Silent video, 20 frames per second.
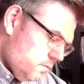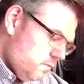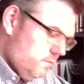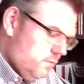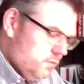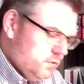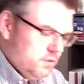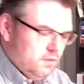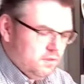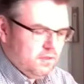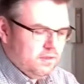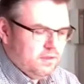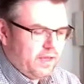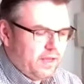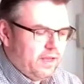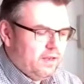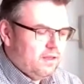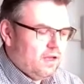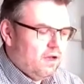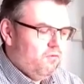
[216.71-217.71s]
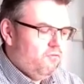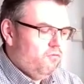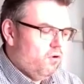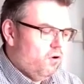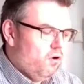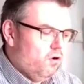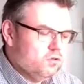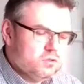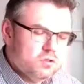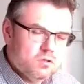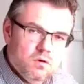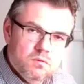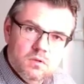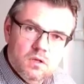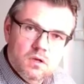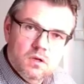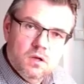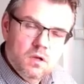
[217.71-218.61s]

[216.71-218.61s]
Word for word: Was durch den Trenntrafo rauskommt,